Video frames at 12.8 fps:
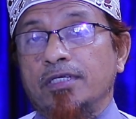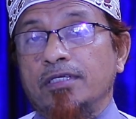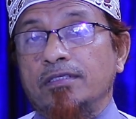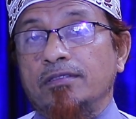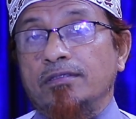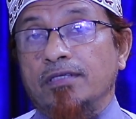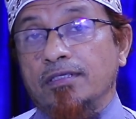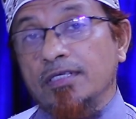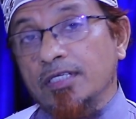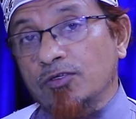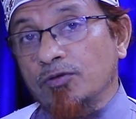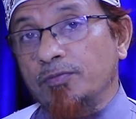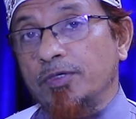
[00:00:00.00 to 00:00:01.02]
না
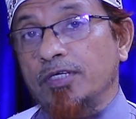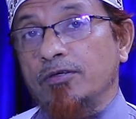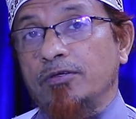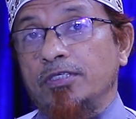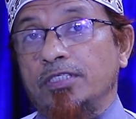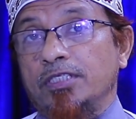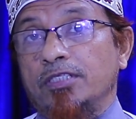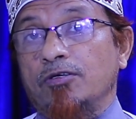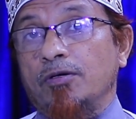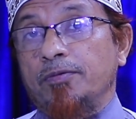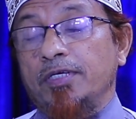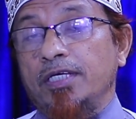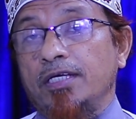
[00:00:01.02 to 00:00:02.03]
তাদেরকেও বের হয়ে যেতে
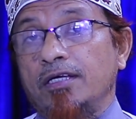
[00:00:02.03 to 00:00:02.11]
হবে